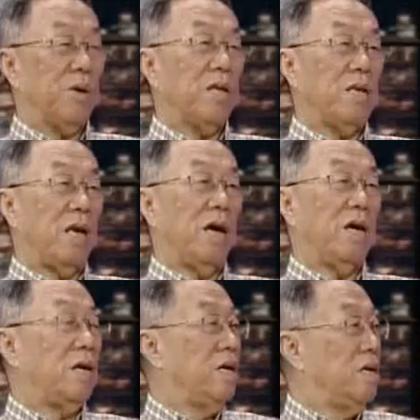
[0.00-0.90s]
这个我觉得
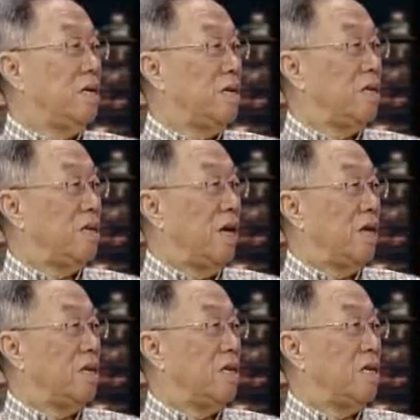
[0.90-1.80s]
也
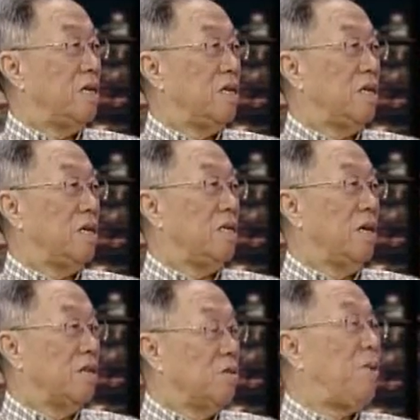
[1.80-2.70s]
也
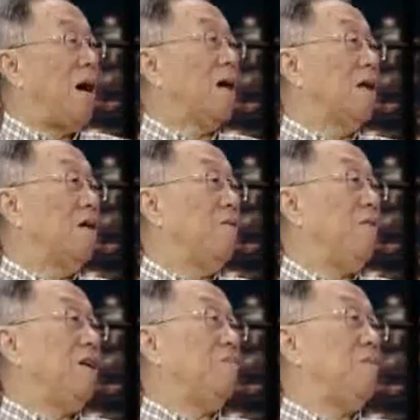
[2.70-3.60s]
也就罢了。
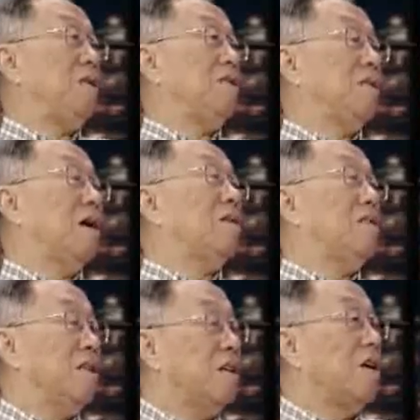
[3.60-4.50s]
为什么呢？你
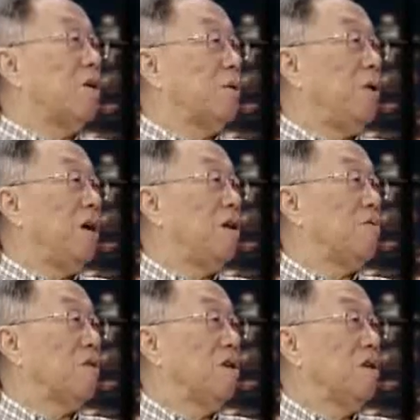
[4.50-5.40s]
当然你得考虑
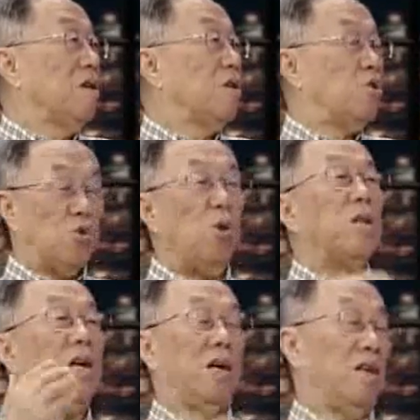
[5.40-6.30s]
啊，
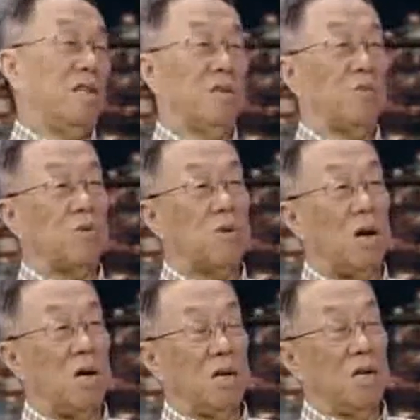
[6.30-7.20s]
说他可以这么
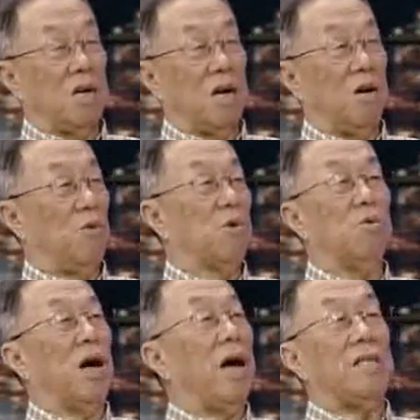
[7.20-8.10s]
说，呃，
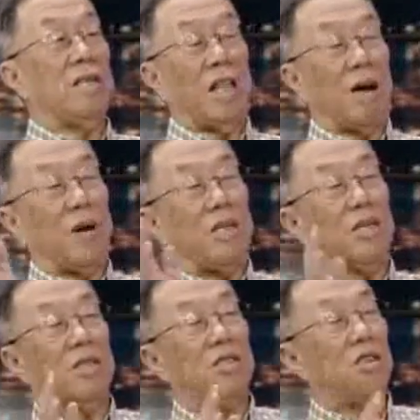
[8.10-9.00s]
我如果爱你，哪
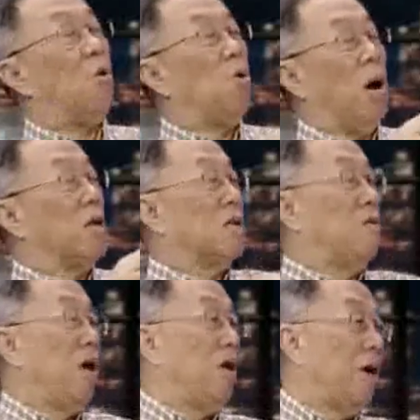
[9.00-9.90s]
怕你是叫
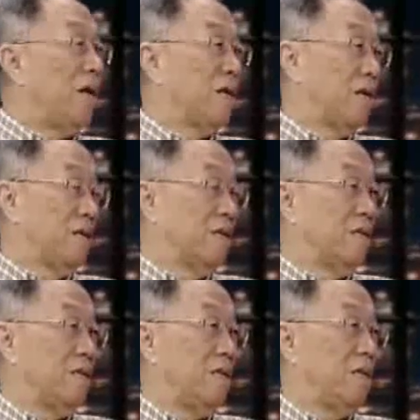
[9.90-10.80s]
花子，我也愿意
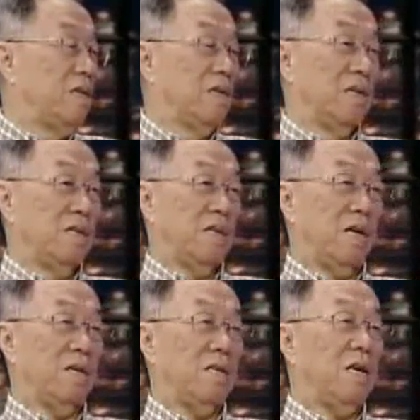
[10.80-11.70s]
跟着你。嗯，
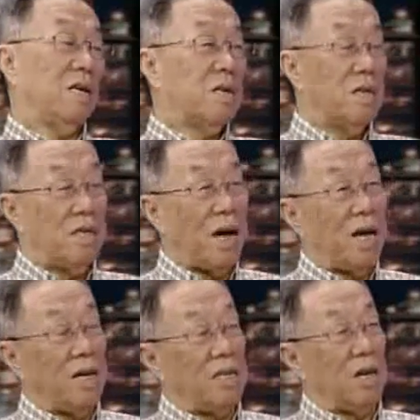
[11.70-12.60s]
但是您要是
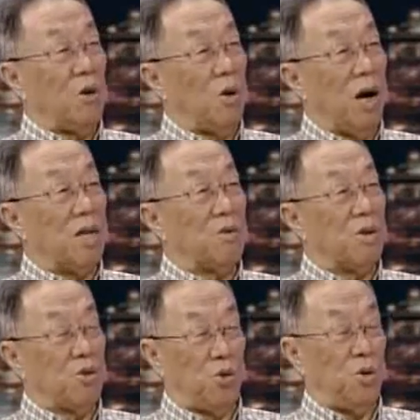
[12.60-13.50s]
嫁一个叫
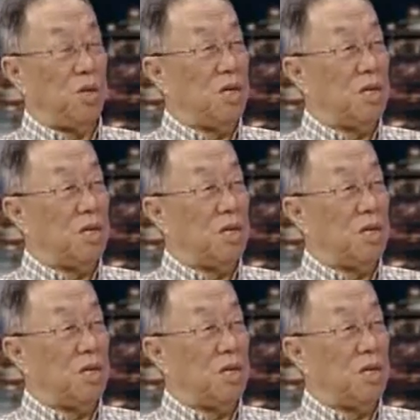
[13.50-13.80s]
花子或者